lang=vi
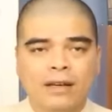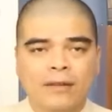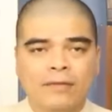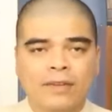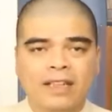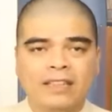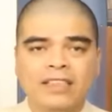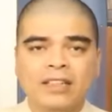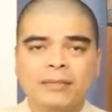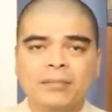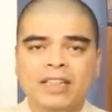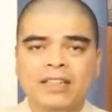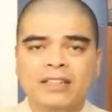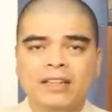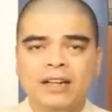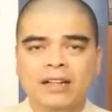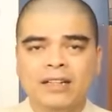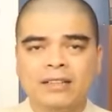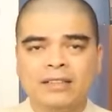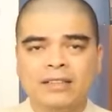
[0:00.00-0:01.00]
Và trên ban
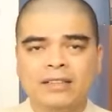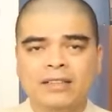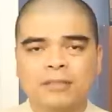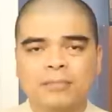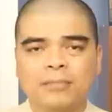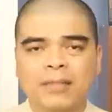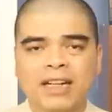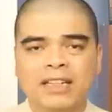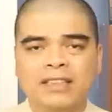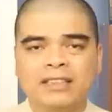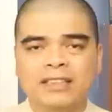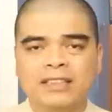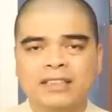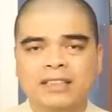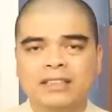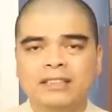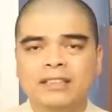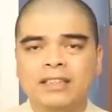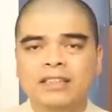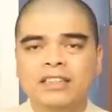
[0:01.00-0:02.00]
thờ thì được bài
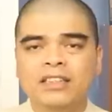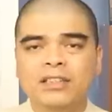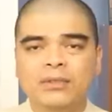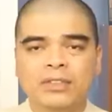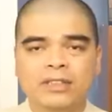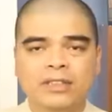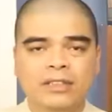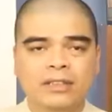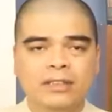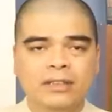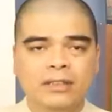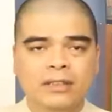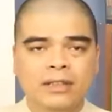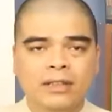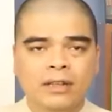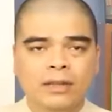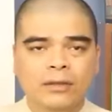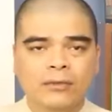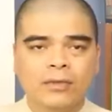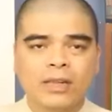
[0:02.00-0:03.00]
trí rất nhiều thứ,
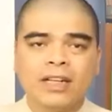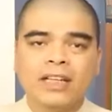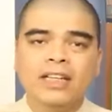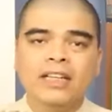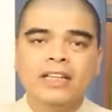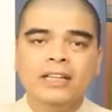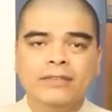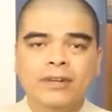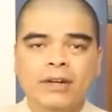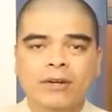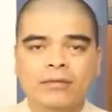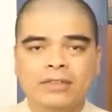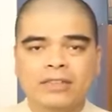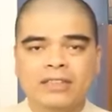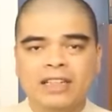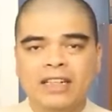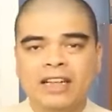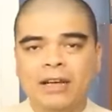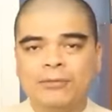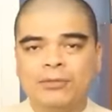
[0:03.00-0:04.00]
với cái hy vọng
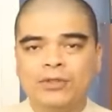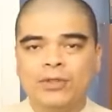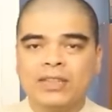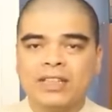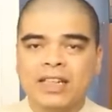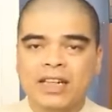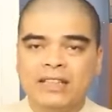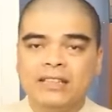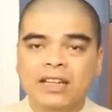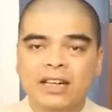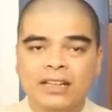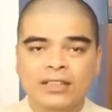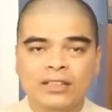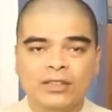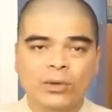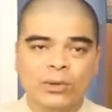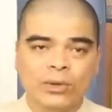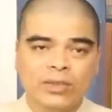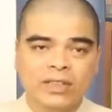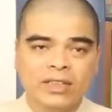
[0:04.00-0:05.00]
sẽ làm cho thánh thần
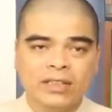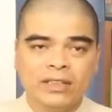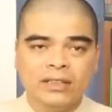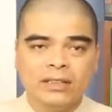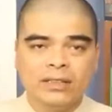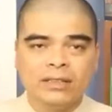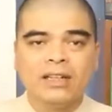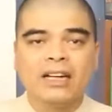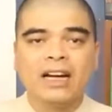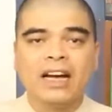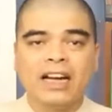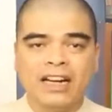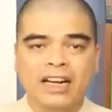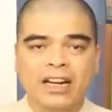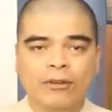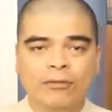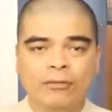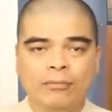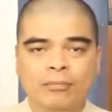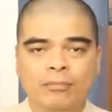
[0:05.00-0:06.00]
tổ tiên được hài
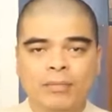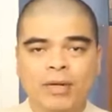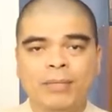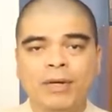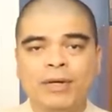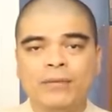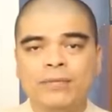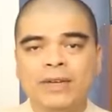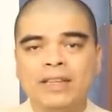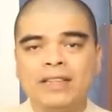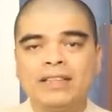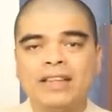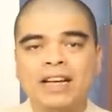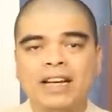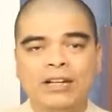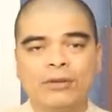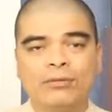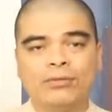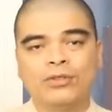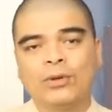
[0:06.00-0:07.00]
lòng mà ban phát
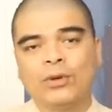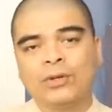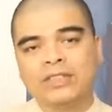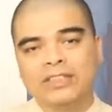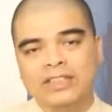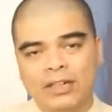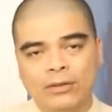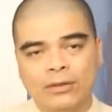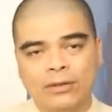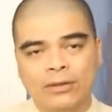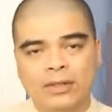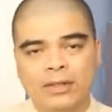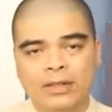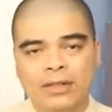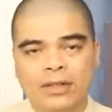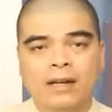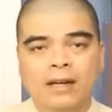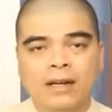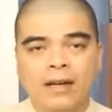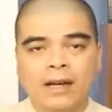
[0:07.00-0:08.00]
tài lộc cho con cháu.
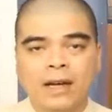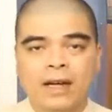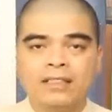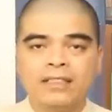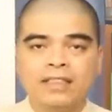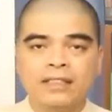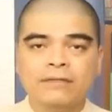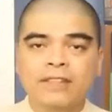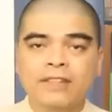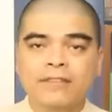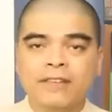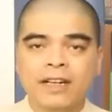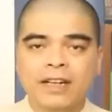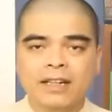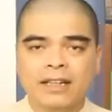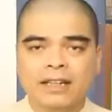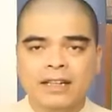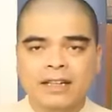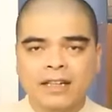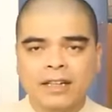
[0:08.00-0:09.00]
À, chính vì
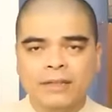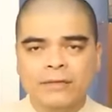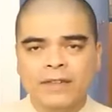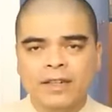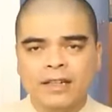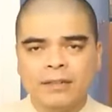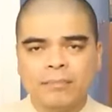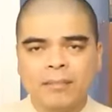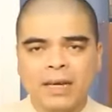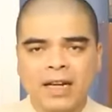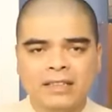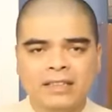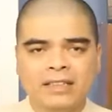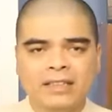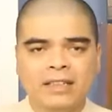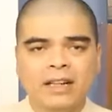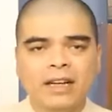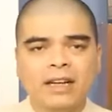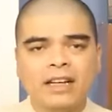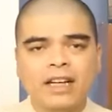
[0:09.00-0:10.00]
vậy, cái việc bài
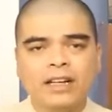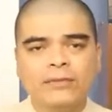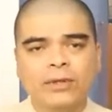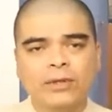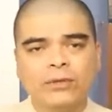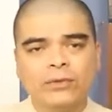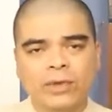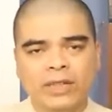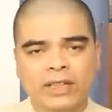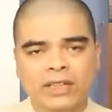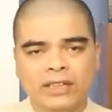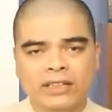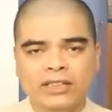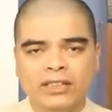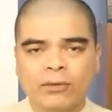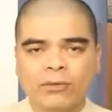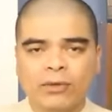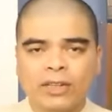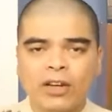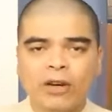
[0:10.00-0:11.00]
trí cái cây phong thủy
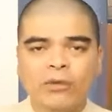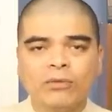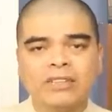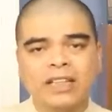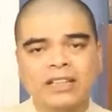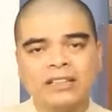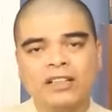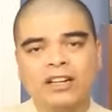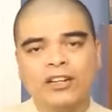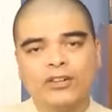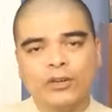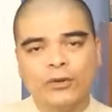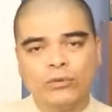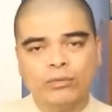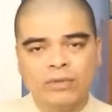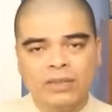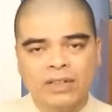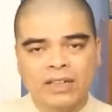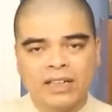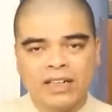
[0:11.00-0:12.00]
trong cái không gian thờ
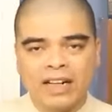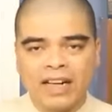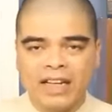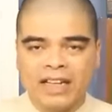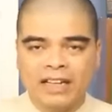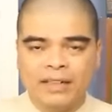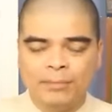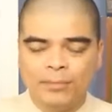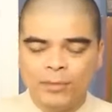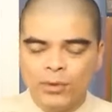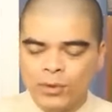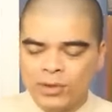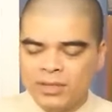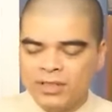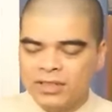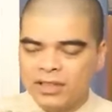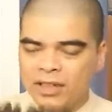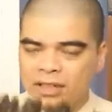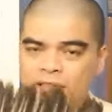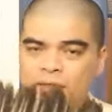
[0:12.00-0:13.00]
cúng ngày một
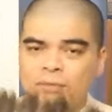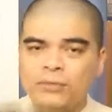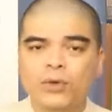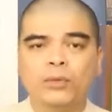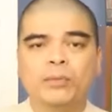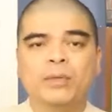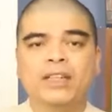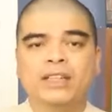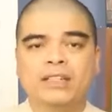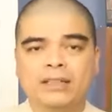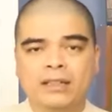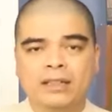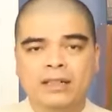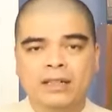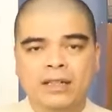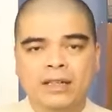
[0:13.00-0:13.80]
trở nên phổ biến.